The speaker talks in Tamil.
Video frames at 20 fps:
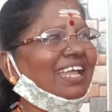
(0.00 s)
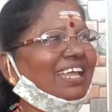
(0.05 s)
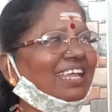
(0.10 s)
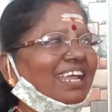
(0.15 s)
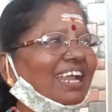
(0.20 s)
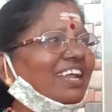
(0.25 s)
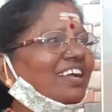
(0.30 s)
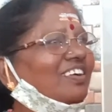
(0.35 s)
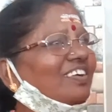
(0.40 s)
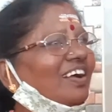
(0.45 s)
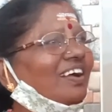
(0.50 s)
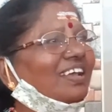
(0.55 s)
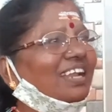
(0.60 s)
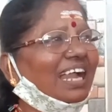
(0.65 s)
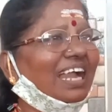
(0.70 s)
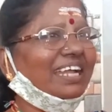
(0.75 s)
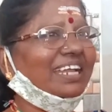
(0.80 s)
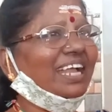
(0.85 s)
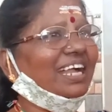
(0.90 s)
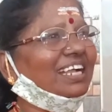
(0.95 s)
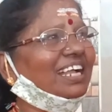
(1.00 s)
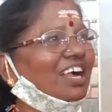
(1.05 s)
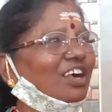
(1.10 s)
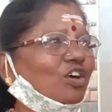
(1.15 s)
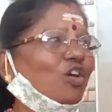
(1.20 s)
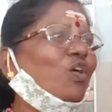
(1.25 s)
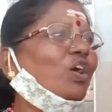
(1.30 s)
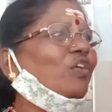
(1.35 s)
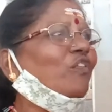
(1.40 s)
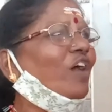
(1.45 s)
எனக்கும் ராணி
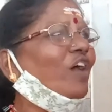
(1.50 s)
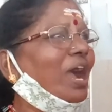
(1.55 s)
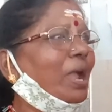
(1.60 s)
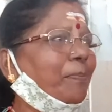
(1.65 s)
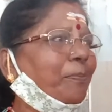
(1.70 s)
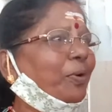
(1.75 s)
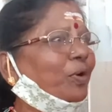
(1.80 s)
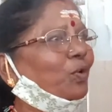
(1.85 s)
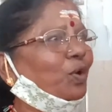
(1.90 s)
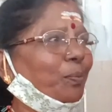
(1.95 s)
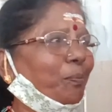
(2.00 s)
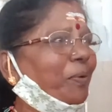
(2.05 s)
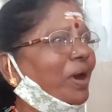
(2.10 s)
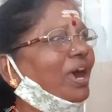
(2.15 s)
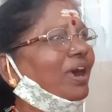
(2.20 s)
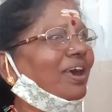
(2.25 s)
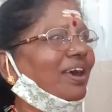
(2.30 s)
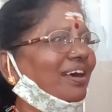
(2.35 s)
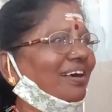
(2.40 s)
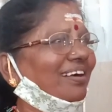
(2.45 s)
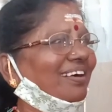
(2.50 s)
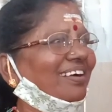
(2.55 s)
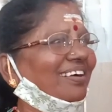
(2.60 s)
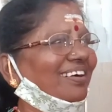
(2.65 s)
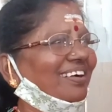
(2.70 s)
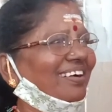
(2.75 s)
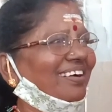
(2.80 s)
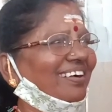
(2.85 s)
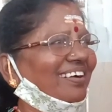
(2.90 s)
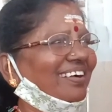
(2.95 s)
அக்காக்கும் ஒரு வாய்ப்பு கொடுப்பாங்க
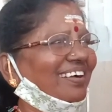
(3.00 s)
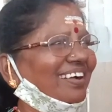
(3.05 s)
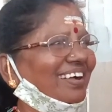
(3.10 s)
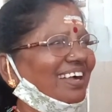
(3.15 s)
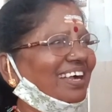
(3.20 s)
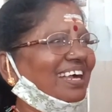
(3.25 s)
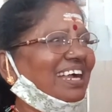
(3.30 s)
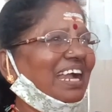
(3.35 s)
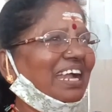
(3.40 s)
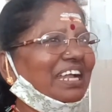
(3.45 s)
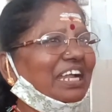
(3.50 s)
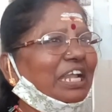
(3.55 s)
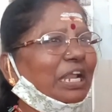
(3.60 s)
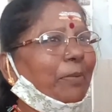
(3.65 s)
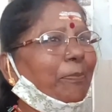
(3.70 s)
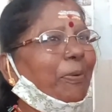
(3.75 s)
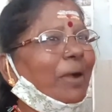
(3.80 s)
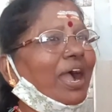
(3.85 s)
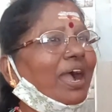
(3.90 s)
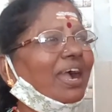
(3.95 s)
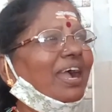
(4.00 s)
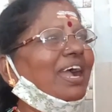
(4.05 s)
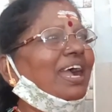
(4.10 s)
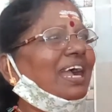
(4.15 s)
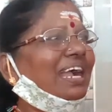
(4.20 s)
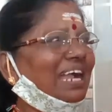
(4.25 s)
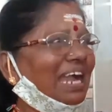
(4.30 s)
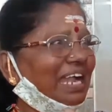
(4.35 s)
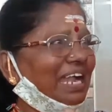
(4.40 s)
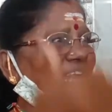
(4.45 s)
கண்டிப்பாக
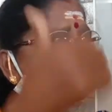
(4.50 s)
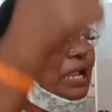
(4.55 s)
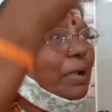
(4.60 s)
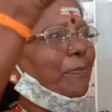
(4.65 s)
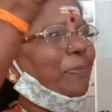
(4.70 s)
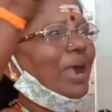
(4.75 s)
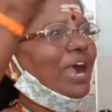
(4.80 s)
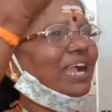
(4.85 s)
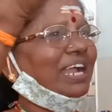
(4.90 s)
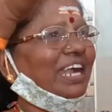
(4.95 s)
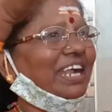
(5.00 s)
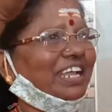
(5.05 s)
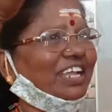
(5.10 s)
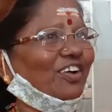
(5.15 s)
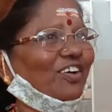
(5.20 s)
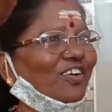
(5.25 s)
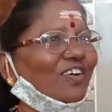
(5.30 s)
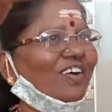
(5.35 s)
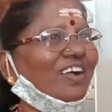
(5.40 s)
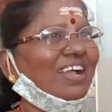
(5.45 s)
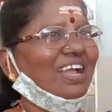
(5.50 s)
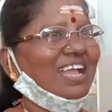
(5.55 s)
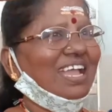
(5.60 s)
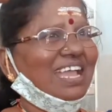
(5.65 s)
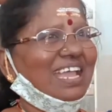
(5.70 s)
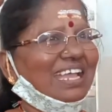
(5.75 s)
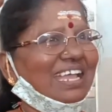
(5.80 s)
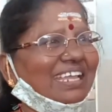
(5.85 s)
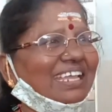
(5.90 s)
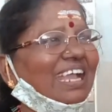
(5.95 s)
கண்டிப்பாக கிடைக்கும்
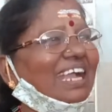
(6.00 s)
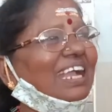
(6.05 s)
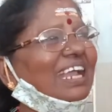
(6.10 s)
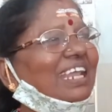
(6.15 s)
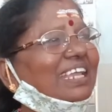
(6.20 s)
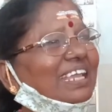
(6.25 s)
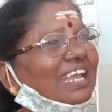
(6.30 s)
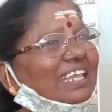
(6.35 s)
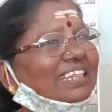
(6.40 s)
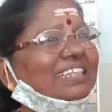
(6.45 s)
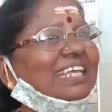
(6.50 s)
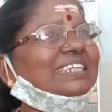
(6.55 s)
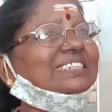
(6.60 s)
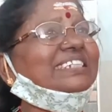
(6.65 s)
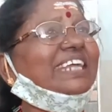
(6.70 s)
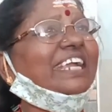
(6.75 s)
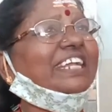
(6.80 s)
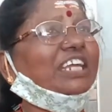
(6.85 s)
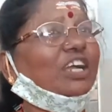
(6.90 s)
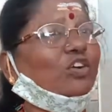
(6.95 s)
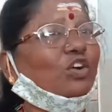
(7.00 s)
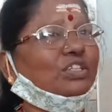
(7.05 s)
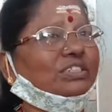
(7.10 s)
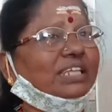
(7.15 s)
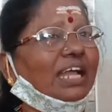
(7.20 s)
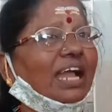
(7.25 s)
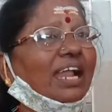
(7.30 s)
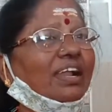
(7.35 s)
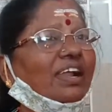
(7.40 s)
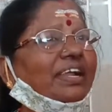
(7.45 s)
எங்களுக்கு எந்த சீட்டு
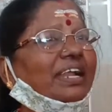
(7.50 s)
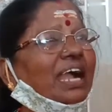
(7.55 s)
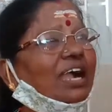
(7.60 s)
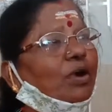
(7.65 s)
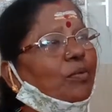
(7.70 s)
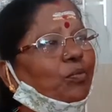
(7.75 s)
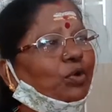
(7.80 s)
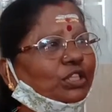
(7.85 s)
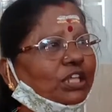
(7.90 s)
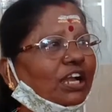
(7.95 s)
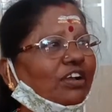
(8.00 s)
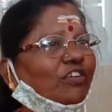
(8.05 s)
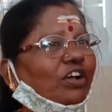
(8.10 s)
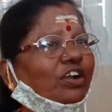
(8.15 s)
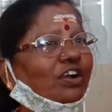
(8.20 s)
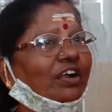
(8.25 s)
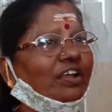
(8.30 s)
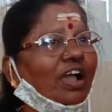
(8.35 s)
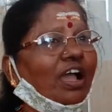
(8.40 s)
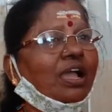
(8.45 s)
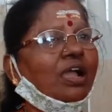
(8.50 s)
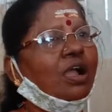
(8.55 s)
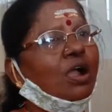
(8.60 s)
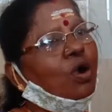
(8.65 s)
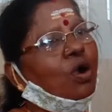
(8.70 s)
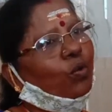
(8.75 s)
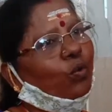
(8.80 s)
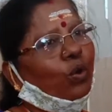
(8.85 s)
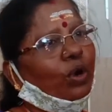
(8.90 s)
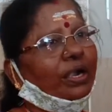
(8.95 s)
கொடுத்தாலும் நாங்கள் முதல்வரோட
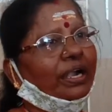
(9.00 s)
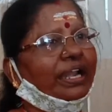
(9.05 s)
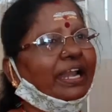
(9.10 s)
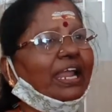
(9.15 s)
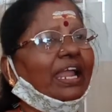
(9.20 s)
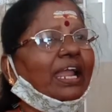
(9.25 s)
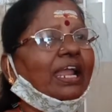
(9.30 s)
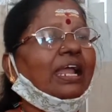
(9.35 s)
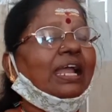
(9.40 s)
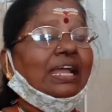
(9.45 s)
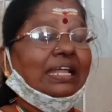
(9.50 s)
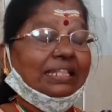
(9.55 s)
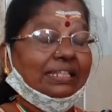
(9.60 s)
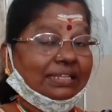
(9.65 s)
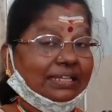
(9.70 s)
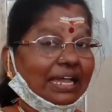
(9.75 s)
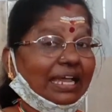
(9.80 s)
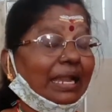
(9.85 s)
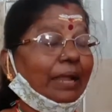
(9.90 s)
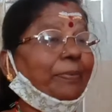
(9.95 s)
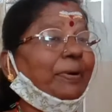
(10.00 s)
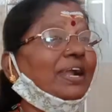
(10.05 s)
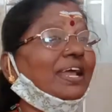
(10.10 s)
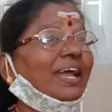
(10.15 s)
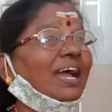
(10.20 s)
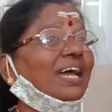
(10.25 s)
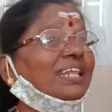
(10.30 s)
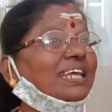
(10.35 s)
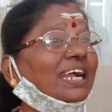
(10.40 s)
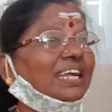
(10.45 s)
ஒன்றி
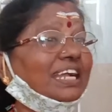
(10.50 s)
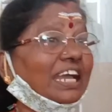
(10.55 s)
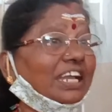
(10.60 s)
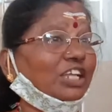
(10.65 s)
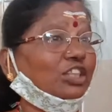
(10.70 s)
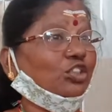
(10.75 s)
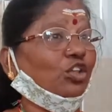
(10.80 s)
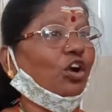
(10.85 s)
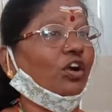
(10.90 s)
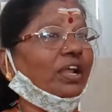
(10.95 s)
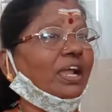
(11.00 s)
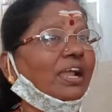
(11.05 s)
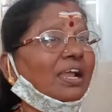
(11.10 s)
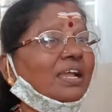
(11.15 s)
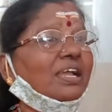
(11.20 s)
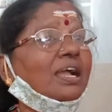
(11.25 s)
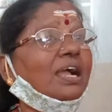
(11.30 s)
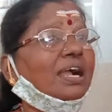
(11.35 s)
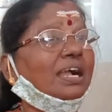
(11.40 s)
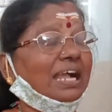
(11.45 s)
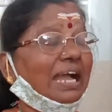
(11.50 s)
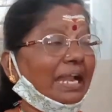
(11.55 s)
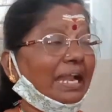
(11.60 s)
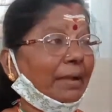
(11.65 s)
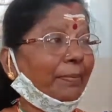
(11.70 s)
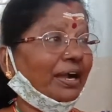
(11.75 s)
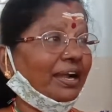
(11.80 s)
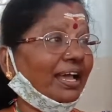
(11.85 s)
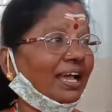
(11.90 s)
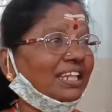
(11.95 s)
கரைபடாத கரத்தோடு
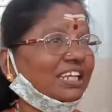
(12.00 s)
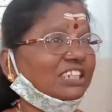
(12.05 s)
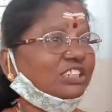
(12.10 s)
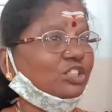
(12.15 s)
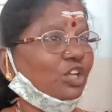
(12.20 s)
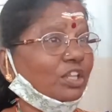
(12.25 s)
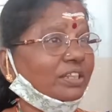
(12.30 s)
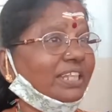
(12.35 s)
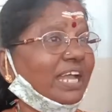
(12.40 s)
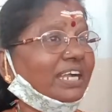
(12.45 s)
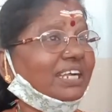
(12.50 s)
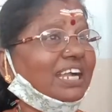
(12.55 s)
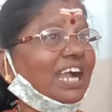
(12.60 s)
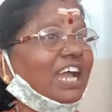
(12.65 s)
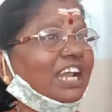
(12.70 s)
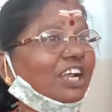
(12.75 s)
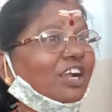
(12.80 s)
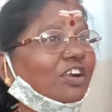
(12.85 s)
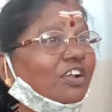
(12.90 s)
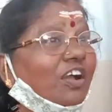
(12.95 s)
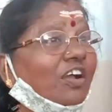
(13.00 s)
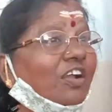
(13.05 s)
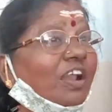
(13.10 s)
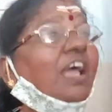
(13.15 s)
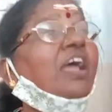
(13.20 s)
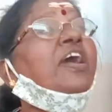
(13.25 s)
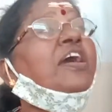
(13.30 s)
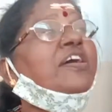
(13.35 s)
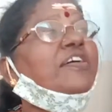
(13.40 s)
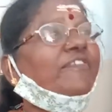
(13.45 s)
கரைபடாத சொந்தக்காரரோட
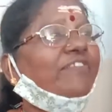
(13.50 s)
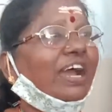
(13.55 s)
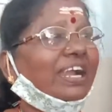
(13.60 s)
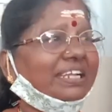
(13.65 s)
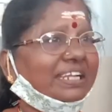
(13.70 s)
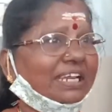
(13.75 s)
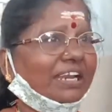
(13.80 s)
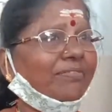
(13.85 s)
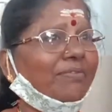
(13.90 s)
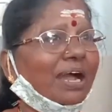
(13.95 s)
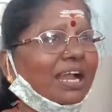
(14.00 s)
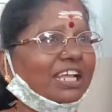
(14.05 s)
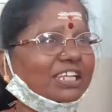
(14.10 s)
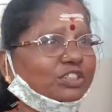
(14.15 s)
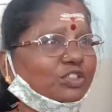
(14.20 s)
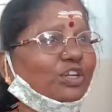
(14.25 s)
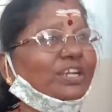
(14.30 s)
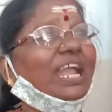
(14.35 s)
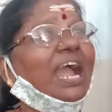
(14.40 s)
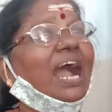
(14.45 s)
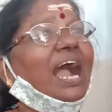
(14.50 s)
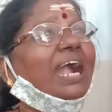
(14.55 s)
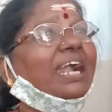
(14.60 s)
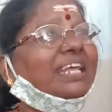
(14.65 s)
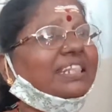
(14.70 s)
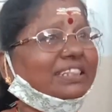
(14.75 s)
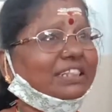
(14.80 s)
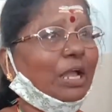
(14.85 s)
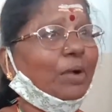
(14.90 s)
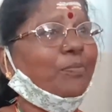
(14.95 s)
வெற்றி மாலை சூடி
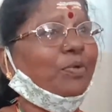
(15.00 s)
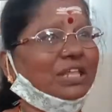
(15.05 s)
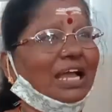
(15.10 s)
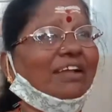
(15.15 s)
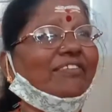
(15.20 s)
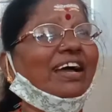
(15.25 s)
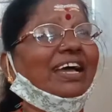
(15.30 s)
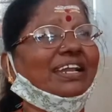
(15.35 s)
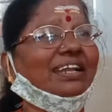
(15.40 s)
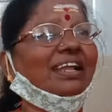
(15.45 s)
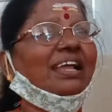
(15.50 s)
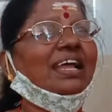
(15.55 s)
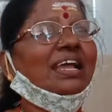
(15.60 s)
அடுத்த முதல்வர்